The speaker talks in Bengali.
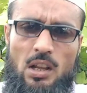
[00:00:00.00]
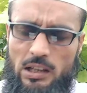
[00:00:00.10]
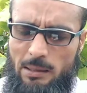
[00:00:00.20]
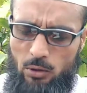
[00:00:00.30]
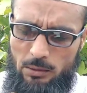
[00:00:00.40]

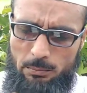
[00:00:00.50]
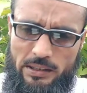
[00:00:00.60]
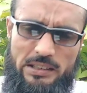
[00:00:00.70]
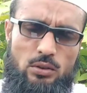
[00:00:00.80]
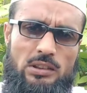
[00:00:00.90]
কেবল
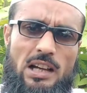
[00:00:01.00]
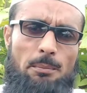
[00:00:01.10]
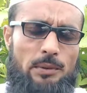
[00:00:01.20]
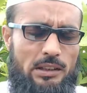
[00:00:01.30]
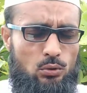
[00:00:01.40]
ভিডিওটা
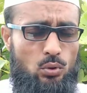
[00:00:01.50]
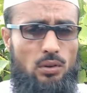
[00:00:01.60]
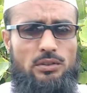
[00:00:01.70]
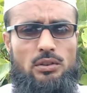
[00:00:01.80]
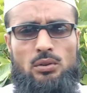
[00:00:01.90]
আপনি
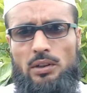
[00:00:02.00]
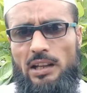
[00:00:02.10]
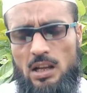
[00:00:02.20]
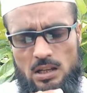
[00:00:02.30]
ধৈর্য ধরে